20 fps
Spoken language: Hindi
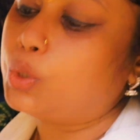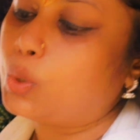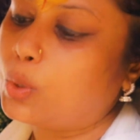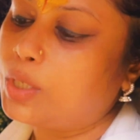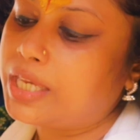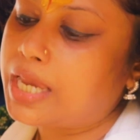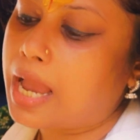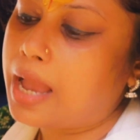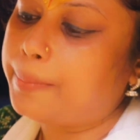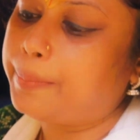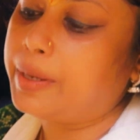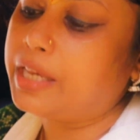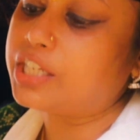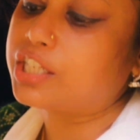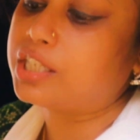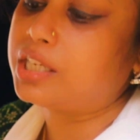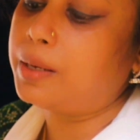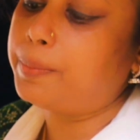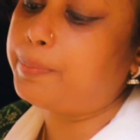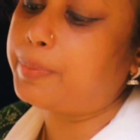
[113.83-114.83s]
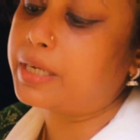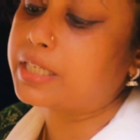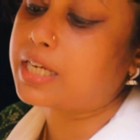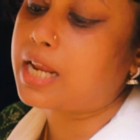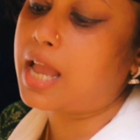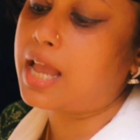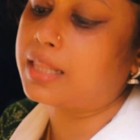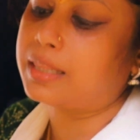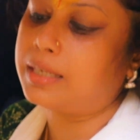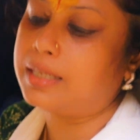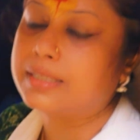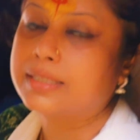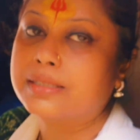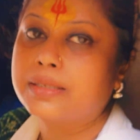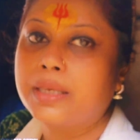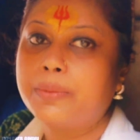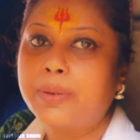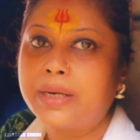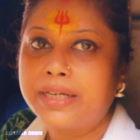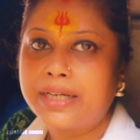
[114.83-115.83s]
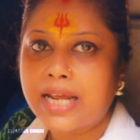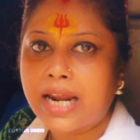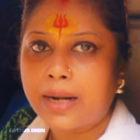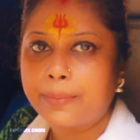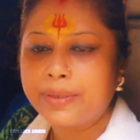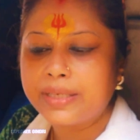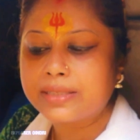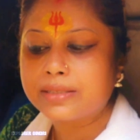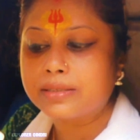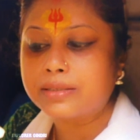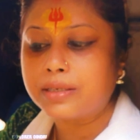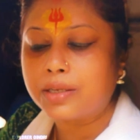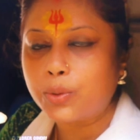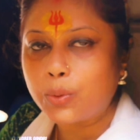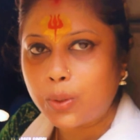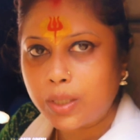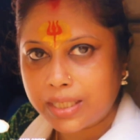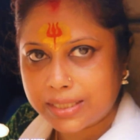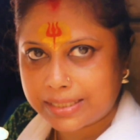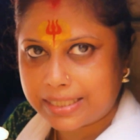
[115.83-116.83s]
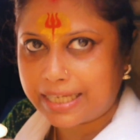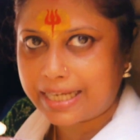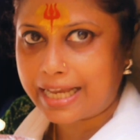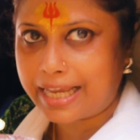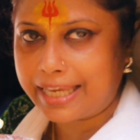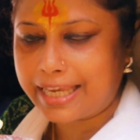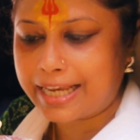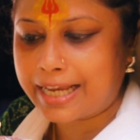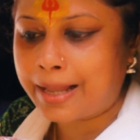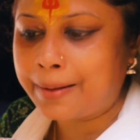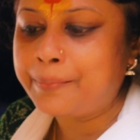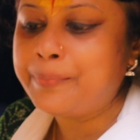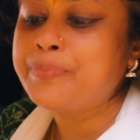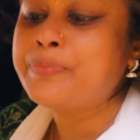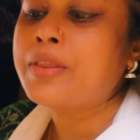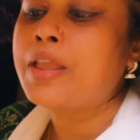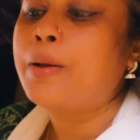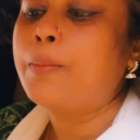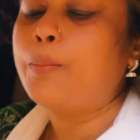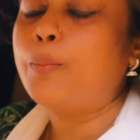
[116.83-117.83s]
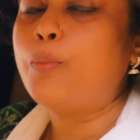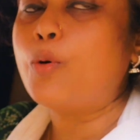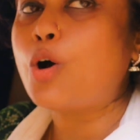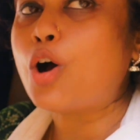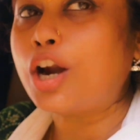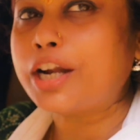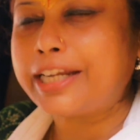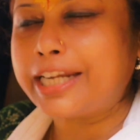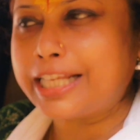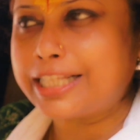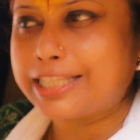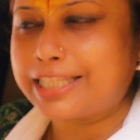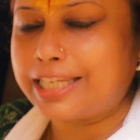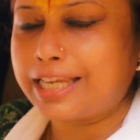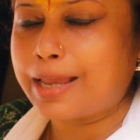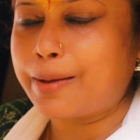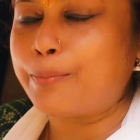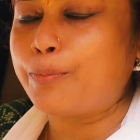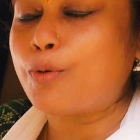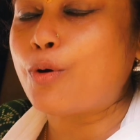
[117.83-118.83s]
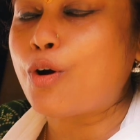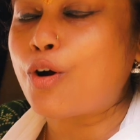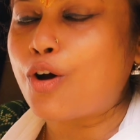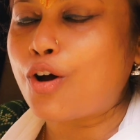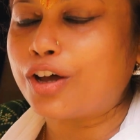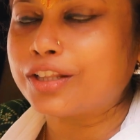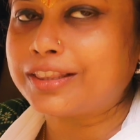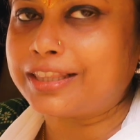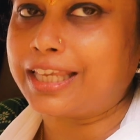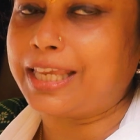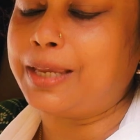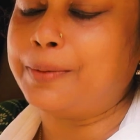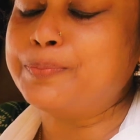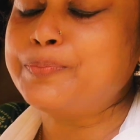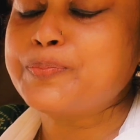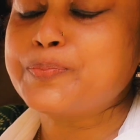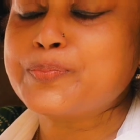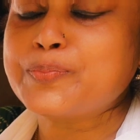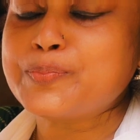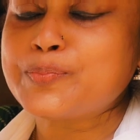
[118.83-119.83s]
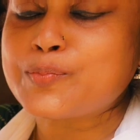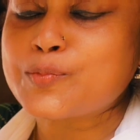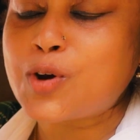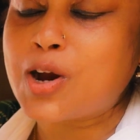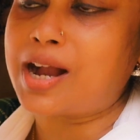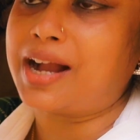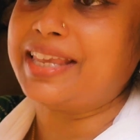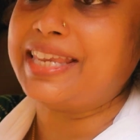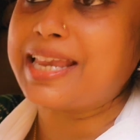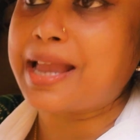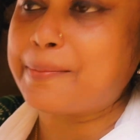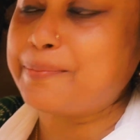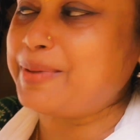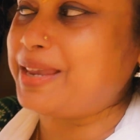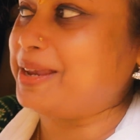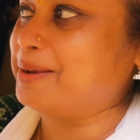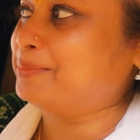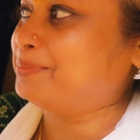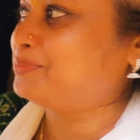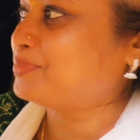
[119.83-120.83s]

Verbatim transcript: तो यहाँ पे शिव प्रसाद लस्सी भंडार में ज़रूर लस्सी खाइएगा बहुत टेस्टी है बहुत ही यमी